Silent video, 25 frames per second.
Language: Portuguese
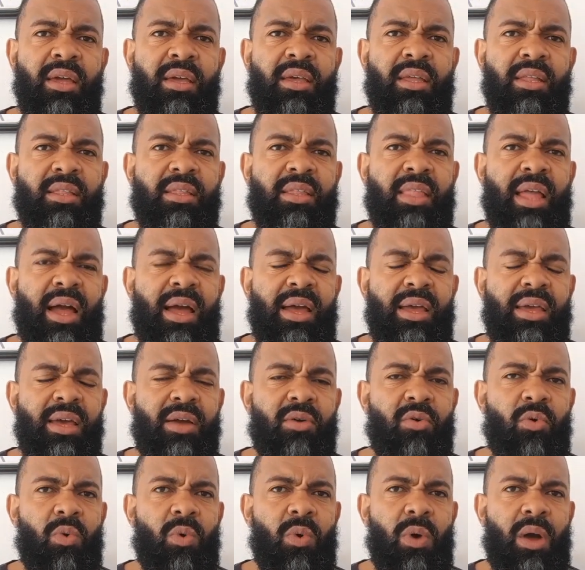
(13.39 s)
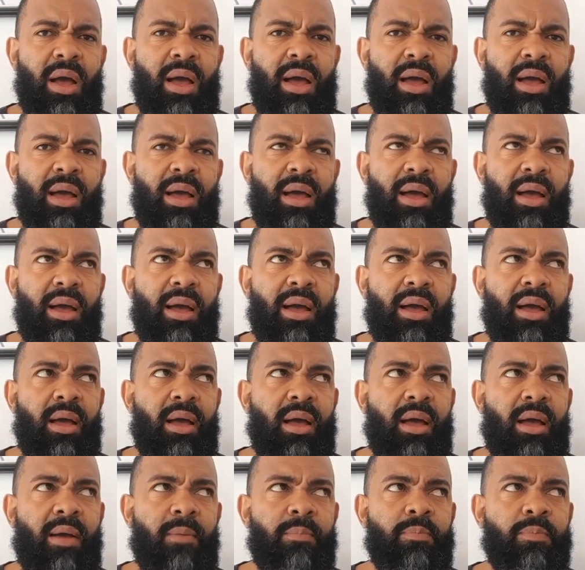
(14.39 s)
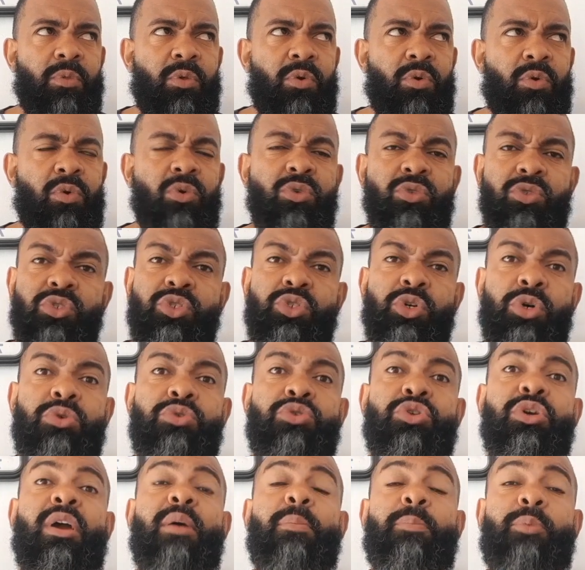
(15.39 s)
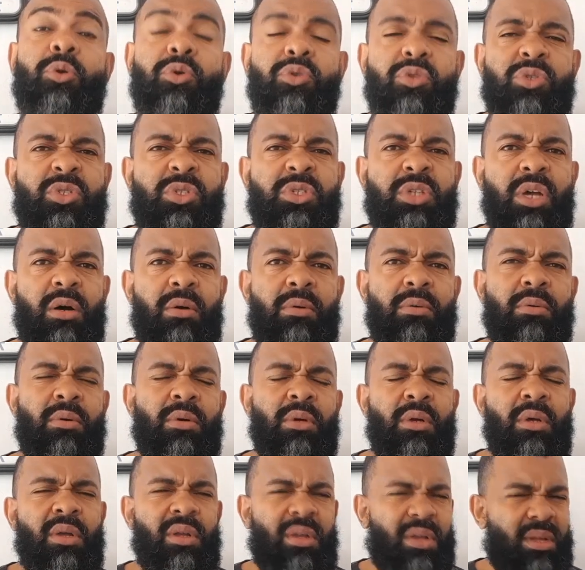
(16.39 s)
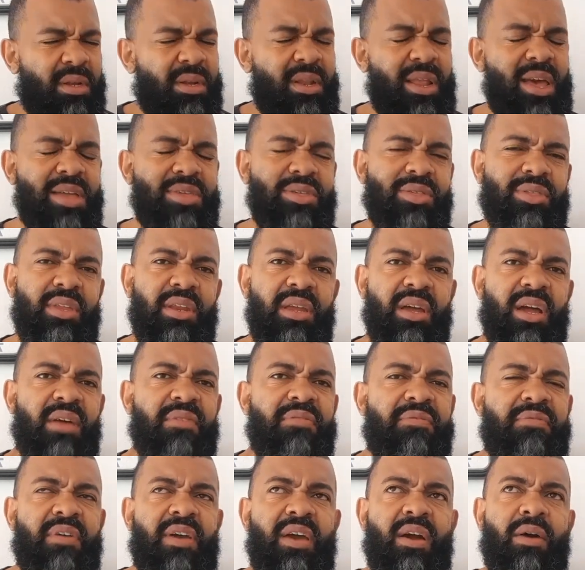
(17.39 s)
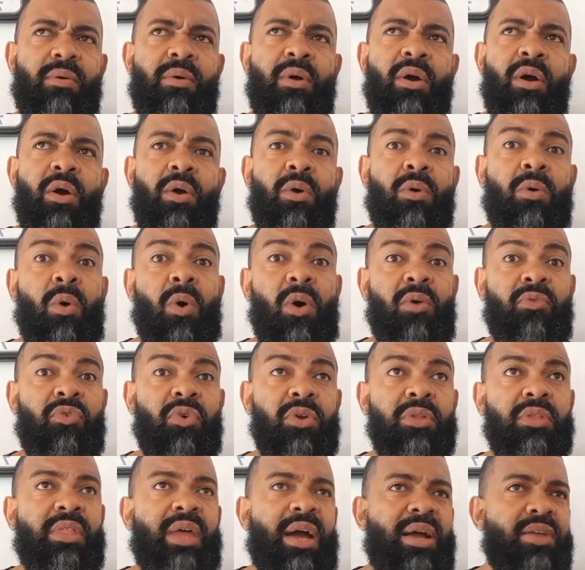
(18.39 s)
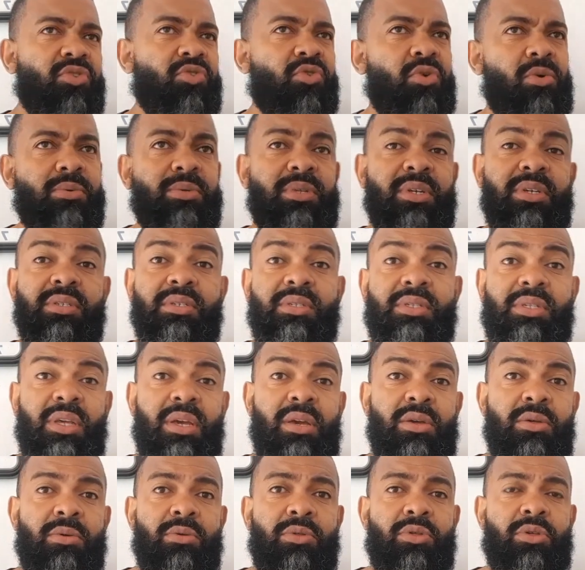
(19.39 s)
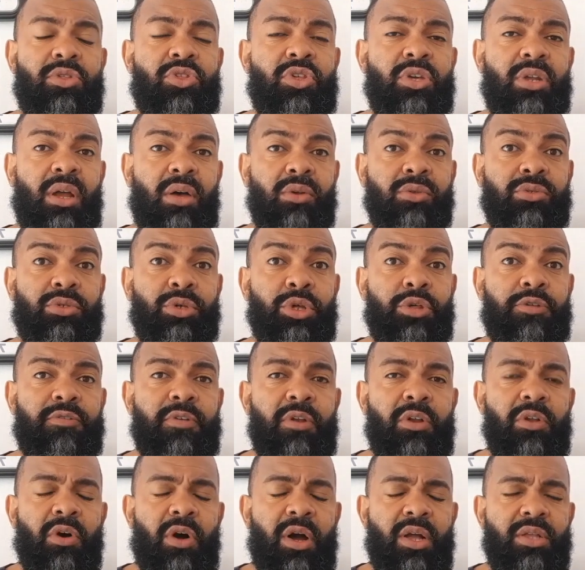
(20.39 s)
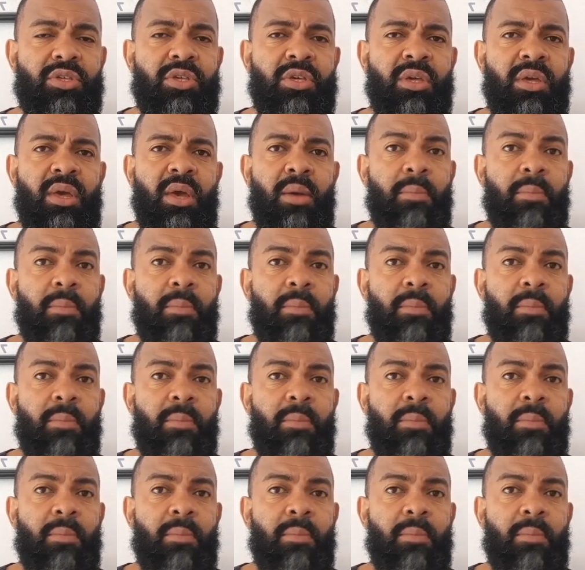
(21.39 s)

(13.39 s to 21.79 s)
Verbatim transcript: Que tá aí com a com sonho de reprodução, né, de trinca ferro, com a vontade, com o desejo de tirar os seus filhotes